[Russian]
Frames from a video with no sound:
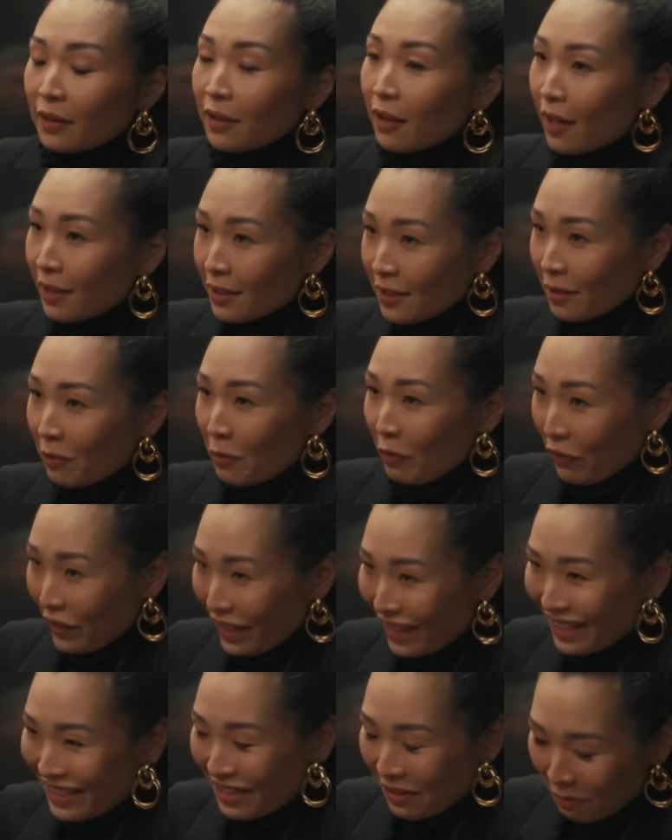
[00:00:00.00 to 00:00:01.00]
классно мы
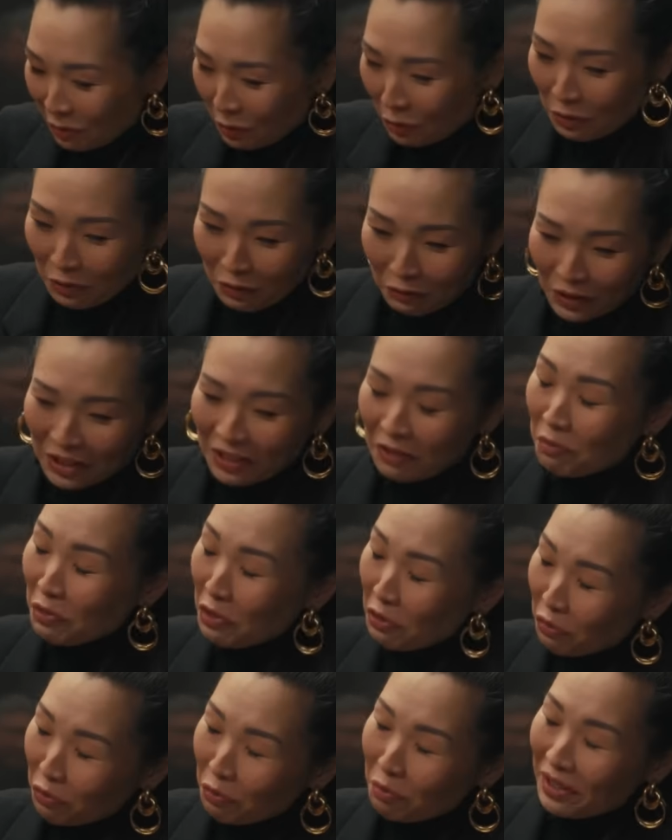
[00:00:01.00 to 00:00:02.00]
выглядим, то есть вот это
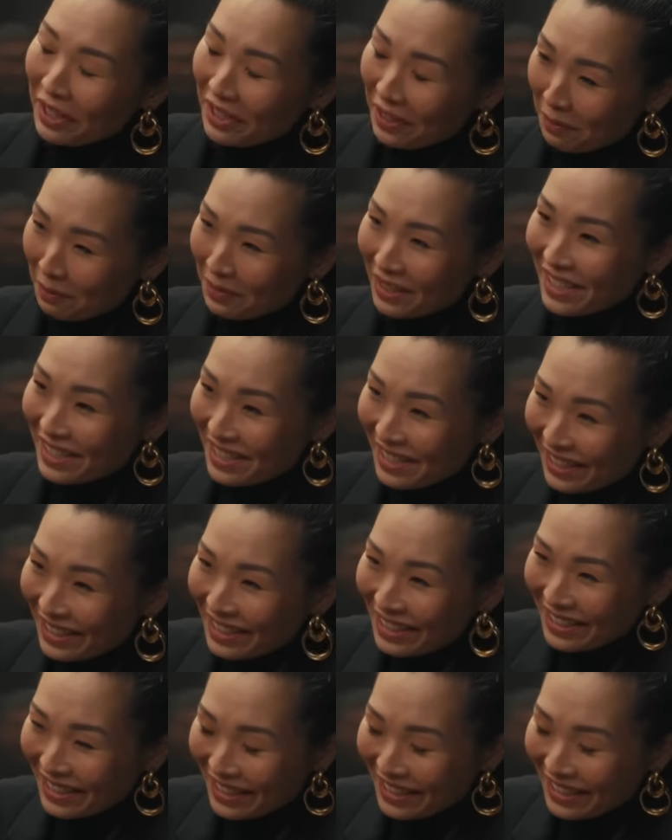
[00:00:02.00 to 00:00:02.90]
мы умеем, да, делать